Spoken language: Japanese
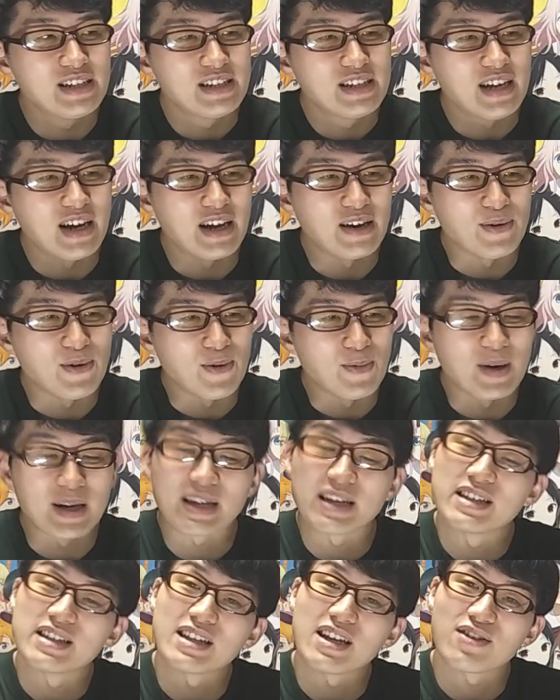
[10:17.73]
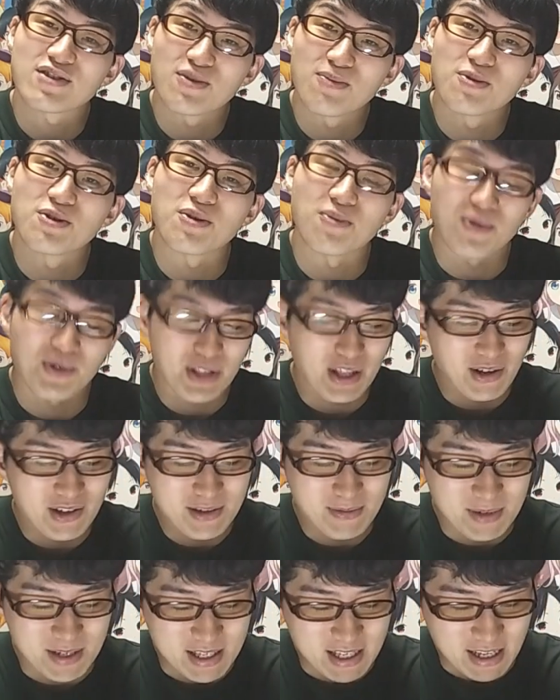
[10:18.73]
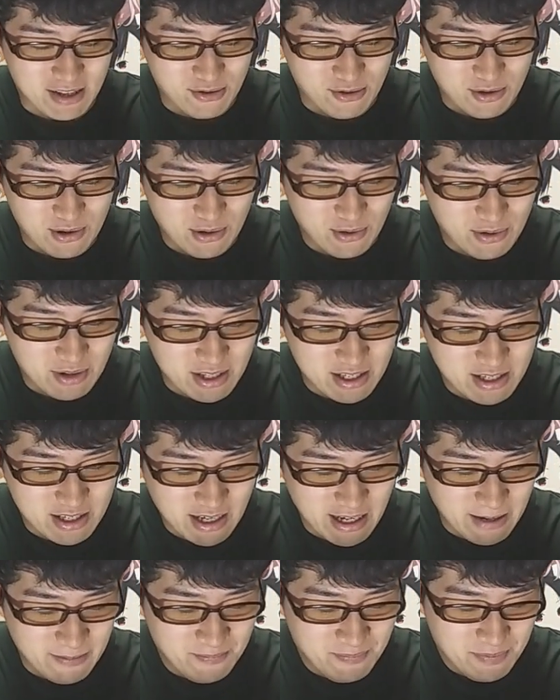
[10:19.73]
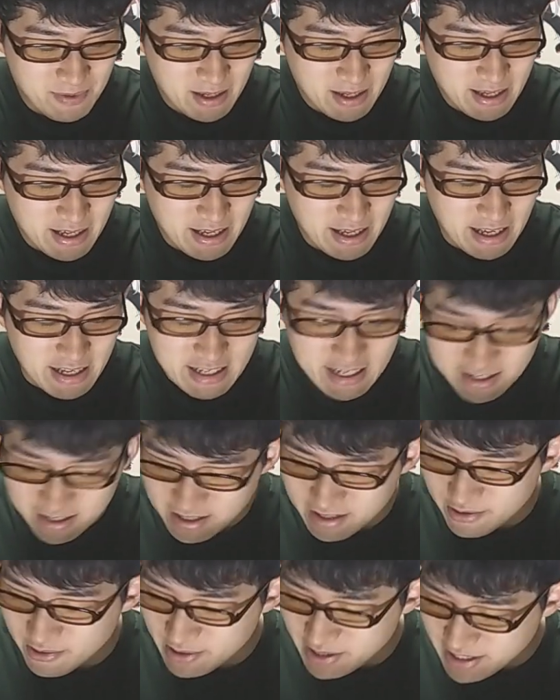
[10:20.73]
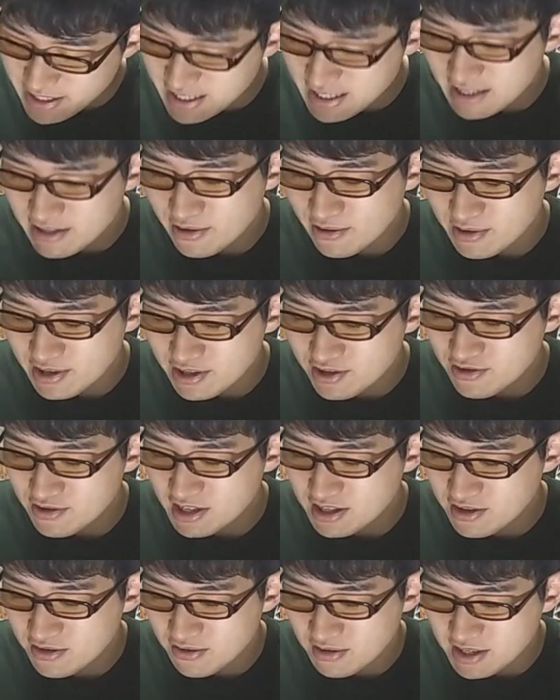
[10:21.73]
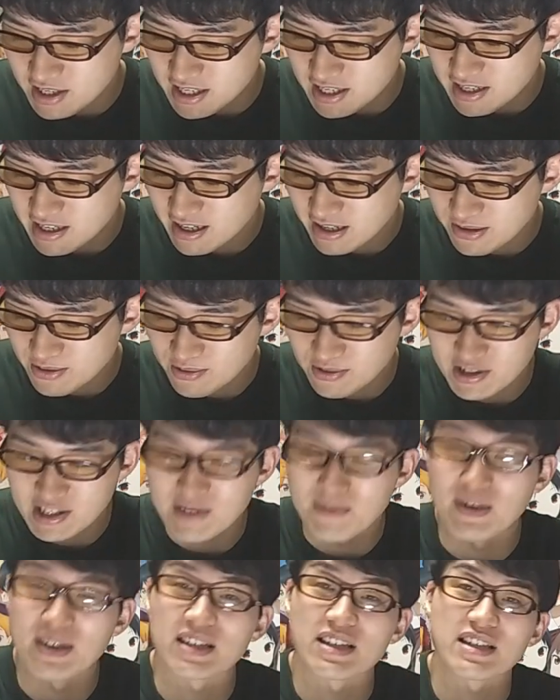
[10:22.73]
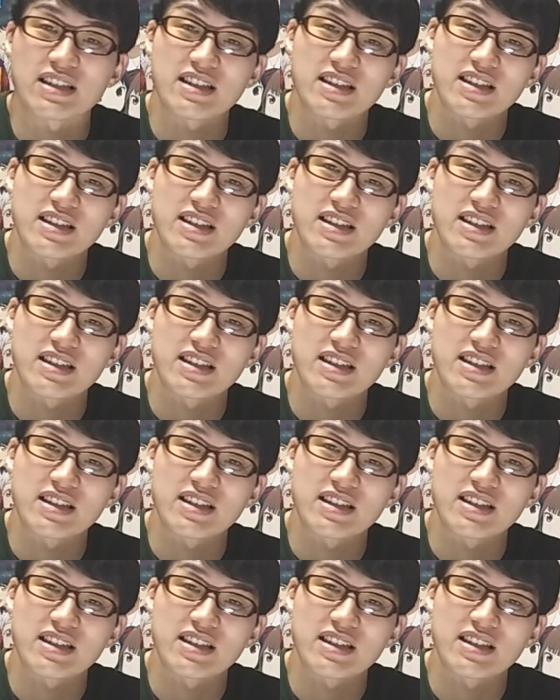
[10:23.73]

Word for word: あの、まあ、原作ともとも楽しみにしたいというところですが、さすがの1位という2週連続1位獲得しまし